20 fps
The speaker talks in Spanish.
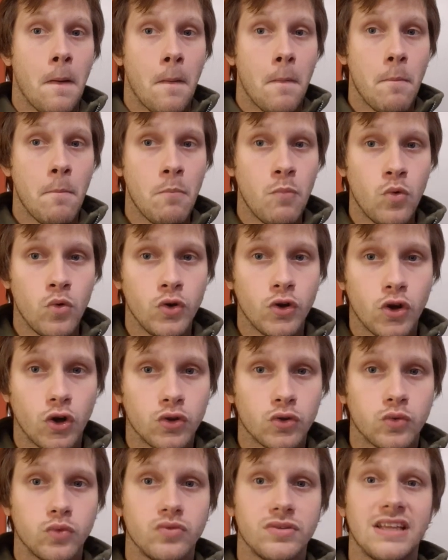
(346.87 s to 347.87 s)
muy
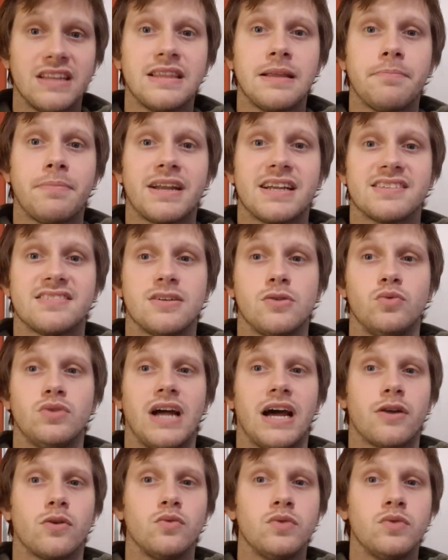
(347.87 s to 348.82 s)
contundente para asegurar